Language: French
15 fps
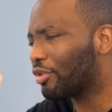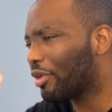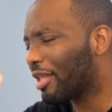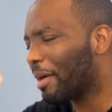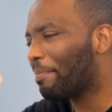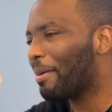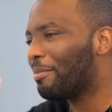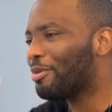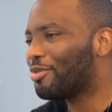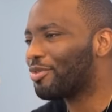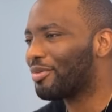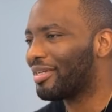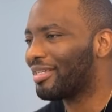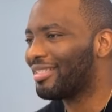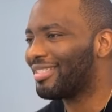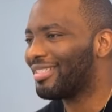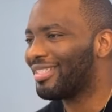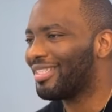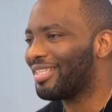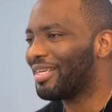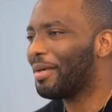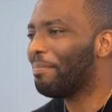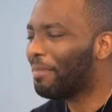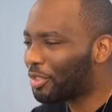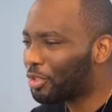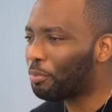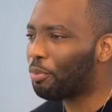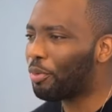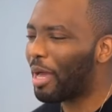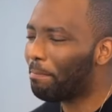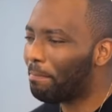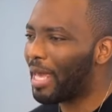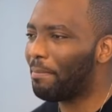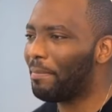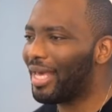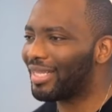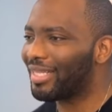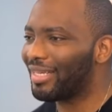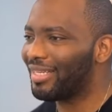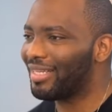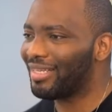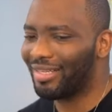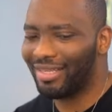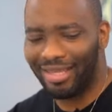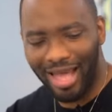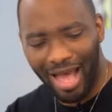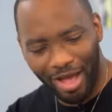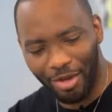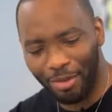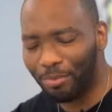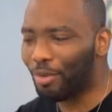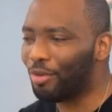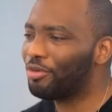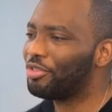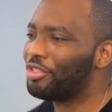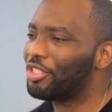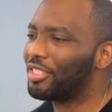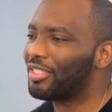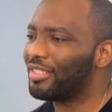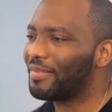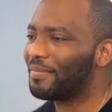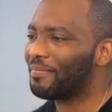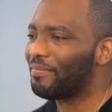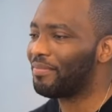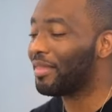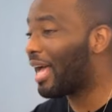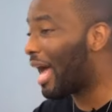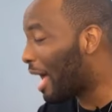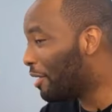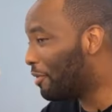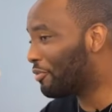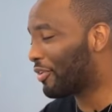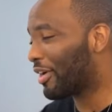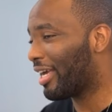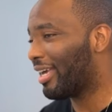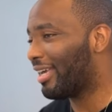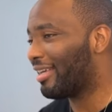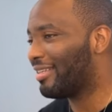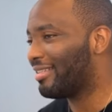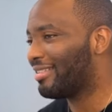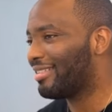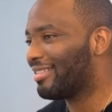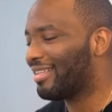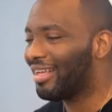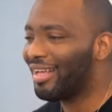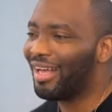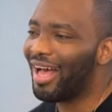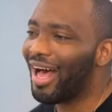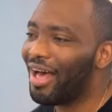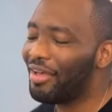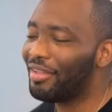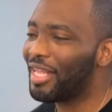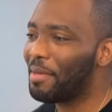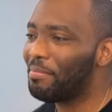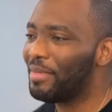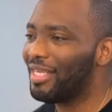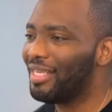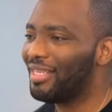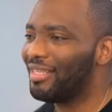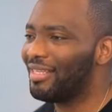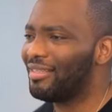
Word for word: tu n'en as pas besoin, mais tu pourrais permettre à un proche, à un frère, à un ami